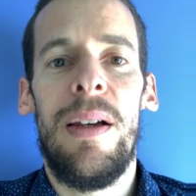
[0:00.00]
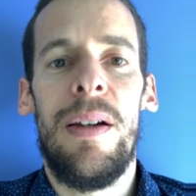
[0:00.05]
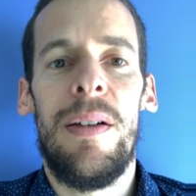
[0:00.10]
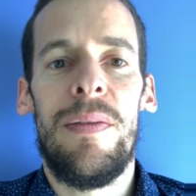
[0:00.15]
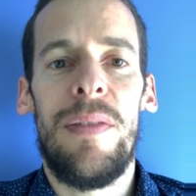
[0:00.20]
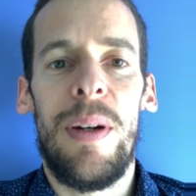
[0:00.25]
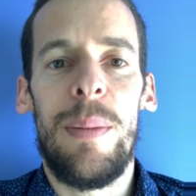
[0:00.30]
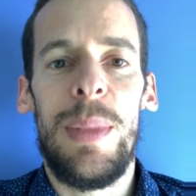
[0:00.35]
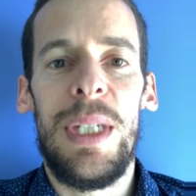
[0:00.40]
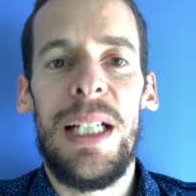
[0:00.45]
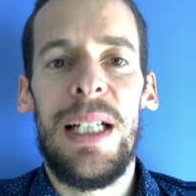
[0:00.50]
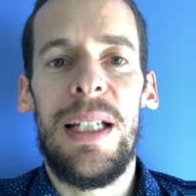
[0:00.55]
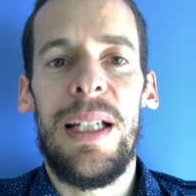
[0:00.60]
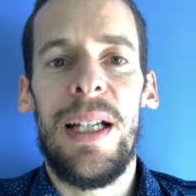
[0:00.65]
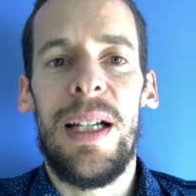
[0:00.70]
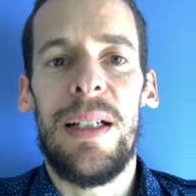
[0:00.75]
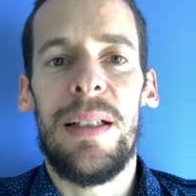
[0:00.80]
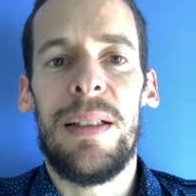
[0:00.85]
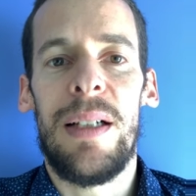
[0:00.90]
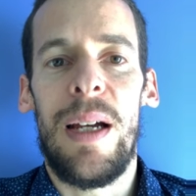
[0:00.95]

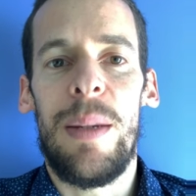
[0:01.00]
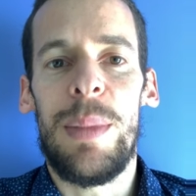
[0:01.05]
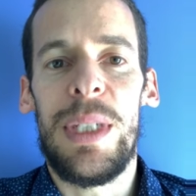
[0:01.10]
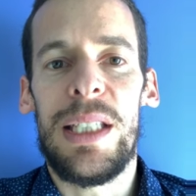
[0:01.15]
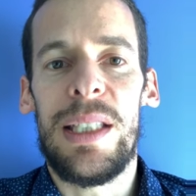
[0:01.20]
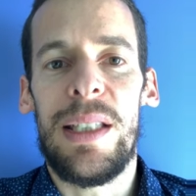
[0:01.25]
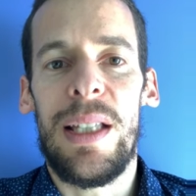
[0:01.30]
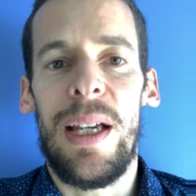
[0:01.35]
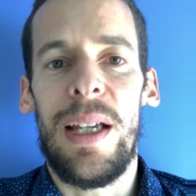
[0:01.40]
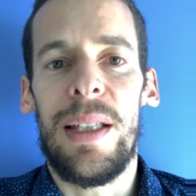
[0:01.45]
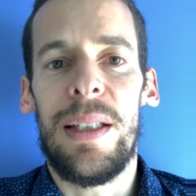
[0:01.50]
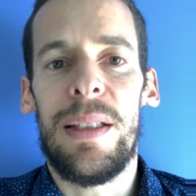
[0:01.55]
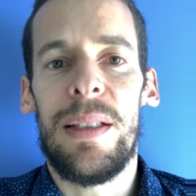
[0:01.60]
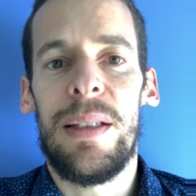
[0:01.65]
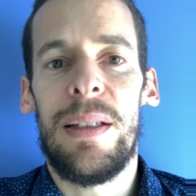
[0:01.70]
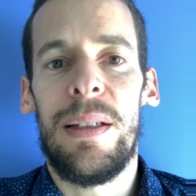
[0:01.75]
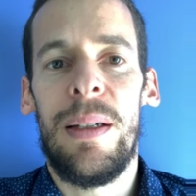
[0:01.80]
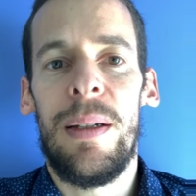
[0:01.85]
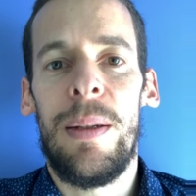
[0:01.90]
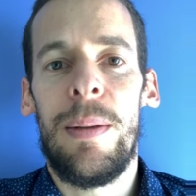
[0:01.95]
familia, amistad,
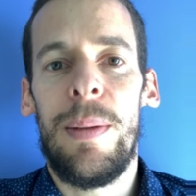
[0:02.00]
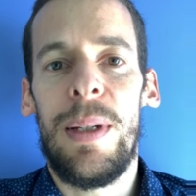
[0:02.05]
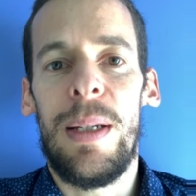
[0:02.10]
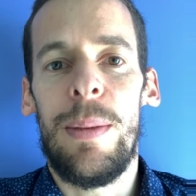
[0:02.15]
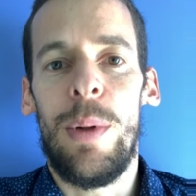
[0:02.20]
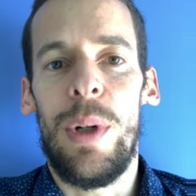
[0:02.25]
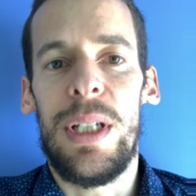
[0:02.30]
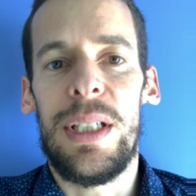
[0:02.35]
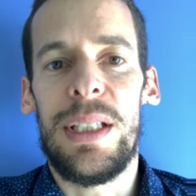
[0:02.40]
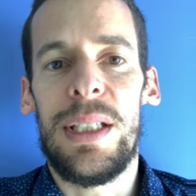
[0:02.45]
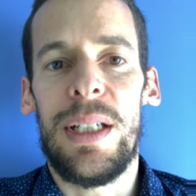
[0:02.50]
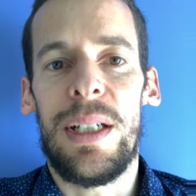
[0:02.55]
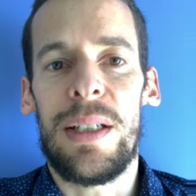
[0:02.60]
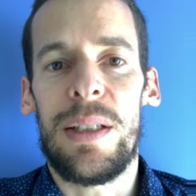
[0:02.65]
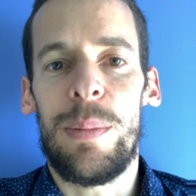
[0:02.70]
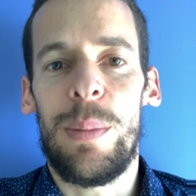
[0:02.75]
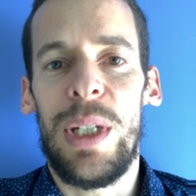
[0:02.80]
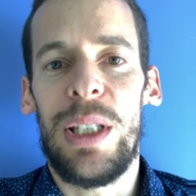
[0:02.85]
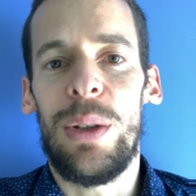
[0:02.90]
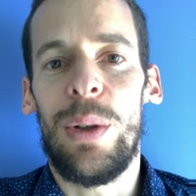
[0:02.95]
benevolencia,
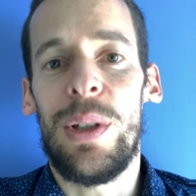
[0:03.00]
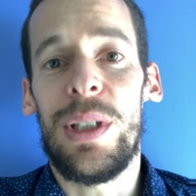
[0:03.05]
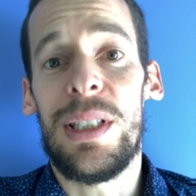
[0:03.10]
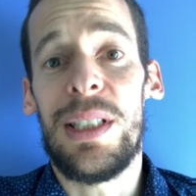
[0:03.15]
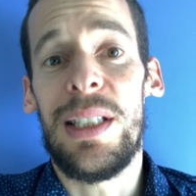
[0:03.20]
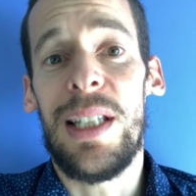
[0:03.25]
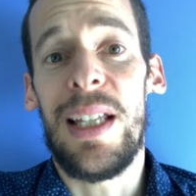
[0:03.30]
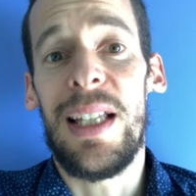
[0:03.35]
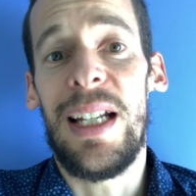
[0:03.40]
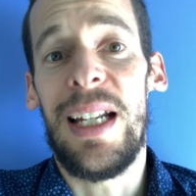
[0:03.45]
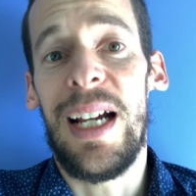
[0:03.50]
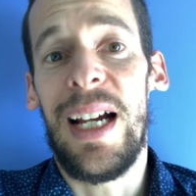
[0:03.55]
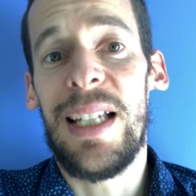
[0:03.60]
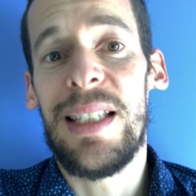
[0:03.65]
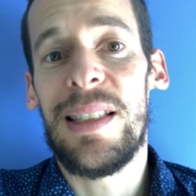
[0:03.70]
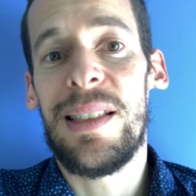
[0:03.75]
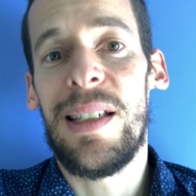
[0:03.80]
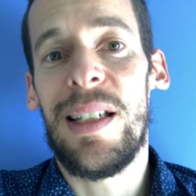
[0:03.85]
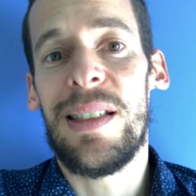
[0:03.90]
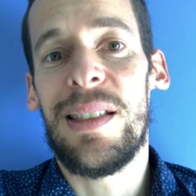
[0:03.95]
respeto, honestidad,
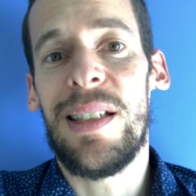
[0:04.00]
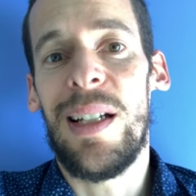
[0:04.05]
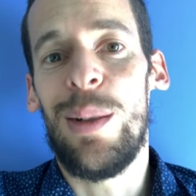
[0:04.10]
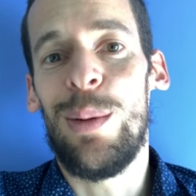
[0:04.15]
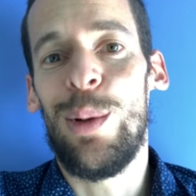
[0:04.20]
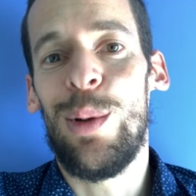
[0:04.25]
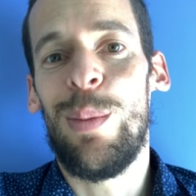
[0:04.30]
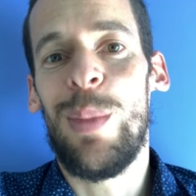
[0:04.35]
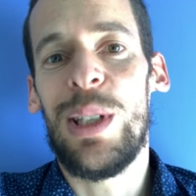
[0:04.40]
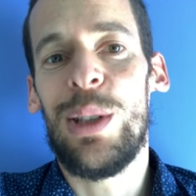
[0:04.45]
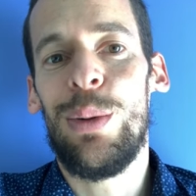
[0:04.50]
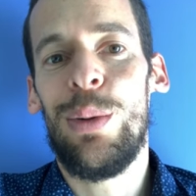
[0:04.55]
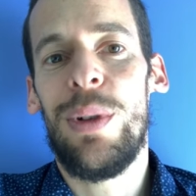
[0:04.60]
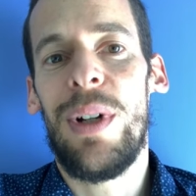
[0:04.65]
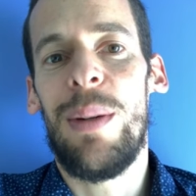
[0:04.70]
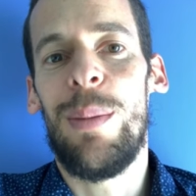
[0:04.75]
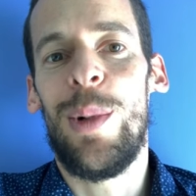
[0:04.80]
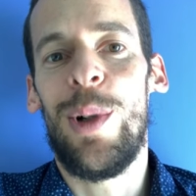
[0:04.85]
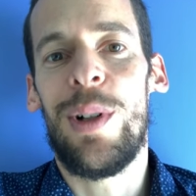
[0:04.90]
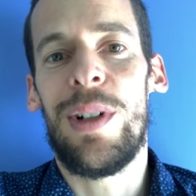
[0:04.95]
elegancia, salud, mesura,
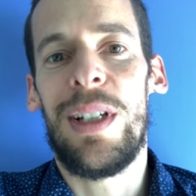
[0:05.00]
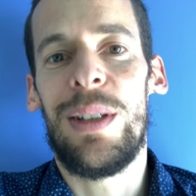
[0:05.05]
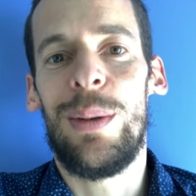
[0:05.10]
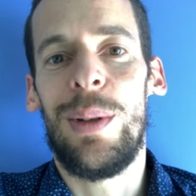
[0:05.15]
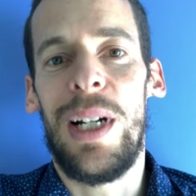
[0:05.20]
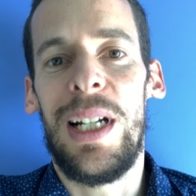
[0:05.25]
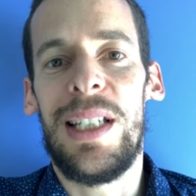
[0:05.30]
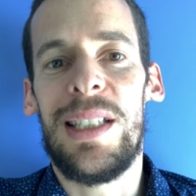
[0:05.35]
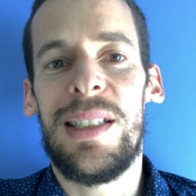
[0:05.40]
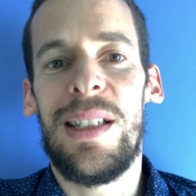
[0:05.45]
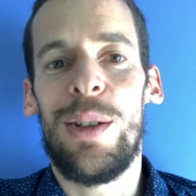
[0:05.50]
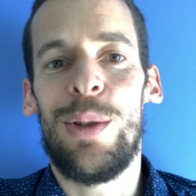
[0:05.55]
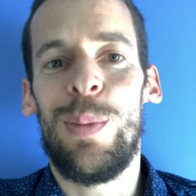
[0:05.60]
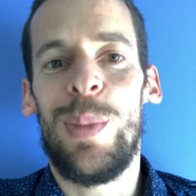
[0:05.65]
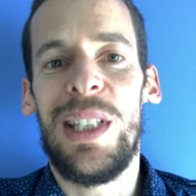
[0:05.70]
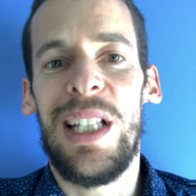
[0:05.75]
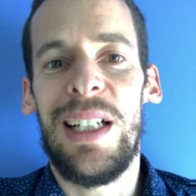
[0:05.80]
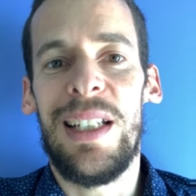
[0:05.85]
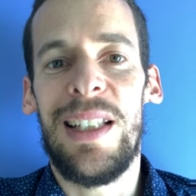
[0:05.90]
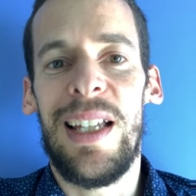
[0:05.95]
amor, naturaleza,
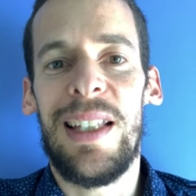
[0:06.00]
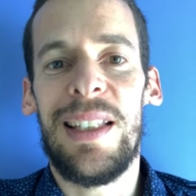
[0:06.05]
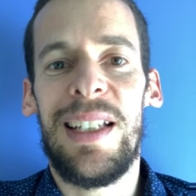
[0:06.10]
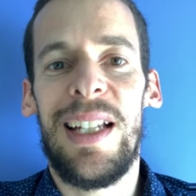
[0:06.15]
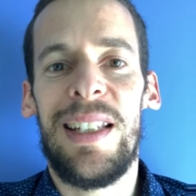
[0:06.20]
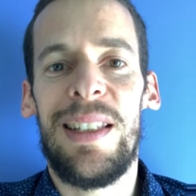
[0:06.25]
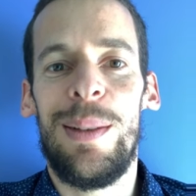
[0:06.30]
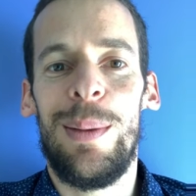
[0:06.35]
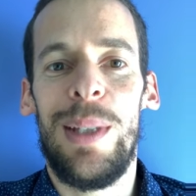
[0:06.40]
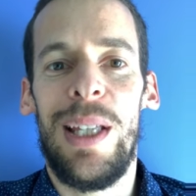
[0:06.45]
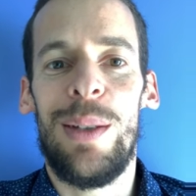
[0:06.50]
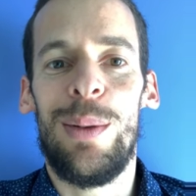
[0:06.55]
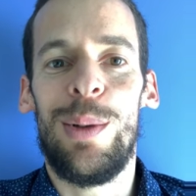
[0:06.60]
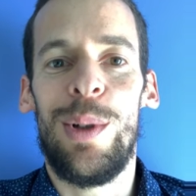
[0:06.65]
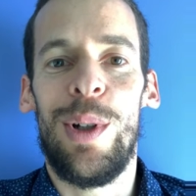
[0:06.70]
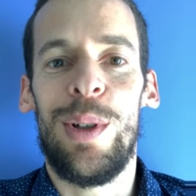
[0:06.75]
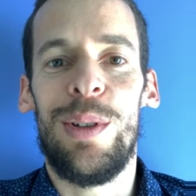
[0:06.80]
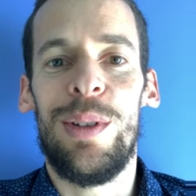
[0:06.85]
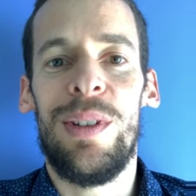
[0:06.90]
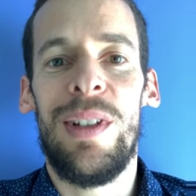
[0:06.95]
hospitalidad, creatividad,
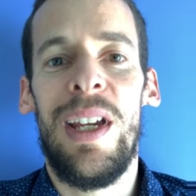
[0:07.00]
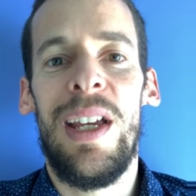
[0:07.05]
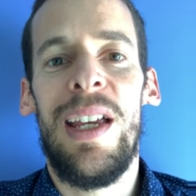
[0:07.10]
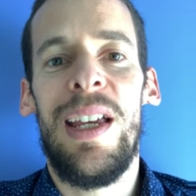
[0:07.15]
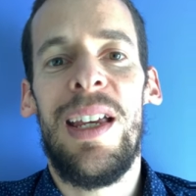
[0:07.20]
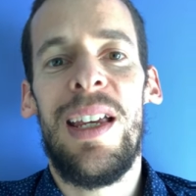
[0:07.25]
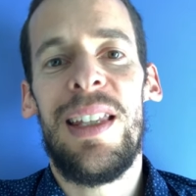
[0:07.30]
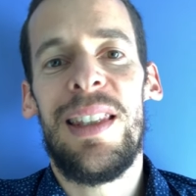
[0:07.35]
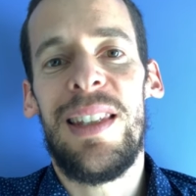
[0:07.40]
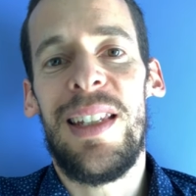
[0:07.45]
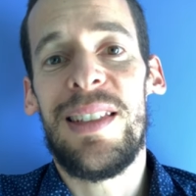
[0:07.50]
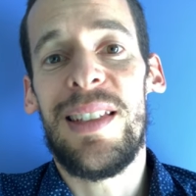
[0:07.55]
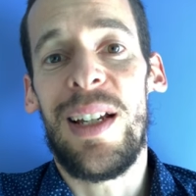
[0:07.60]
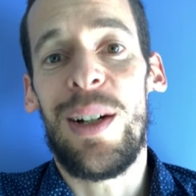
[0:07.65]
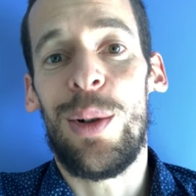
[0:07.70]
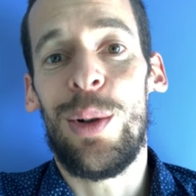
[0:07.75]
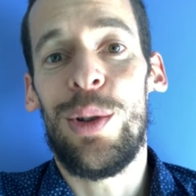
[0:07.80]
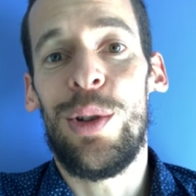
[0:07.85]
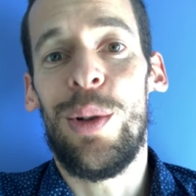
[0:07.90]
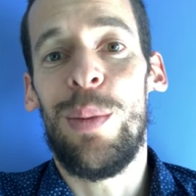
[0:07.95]
unión,
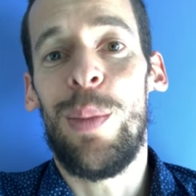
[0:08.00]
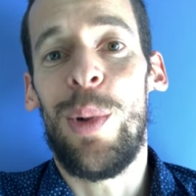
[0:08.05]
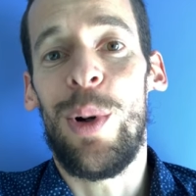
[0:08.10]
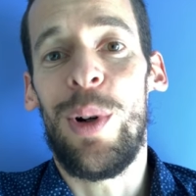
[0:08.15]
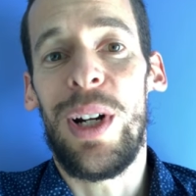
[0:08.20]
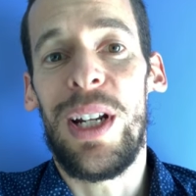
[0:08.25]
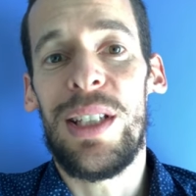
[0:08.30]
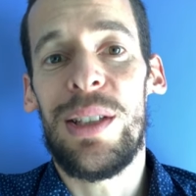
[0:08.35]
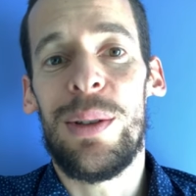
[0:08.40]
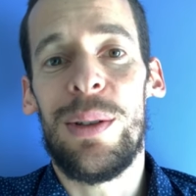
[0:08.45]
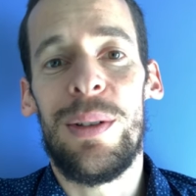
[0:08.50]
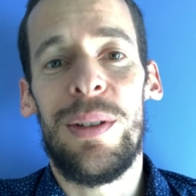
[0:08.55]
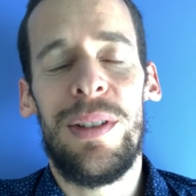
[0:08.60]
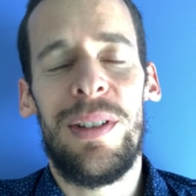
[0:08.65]
desarrollo, progreso.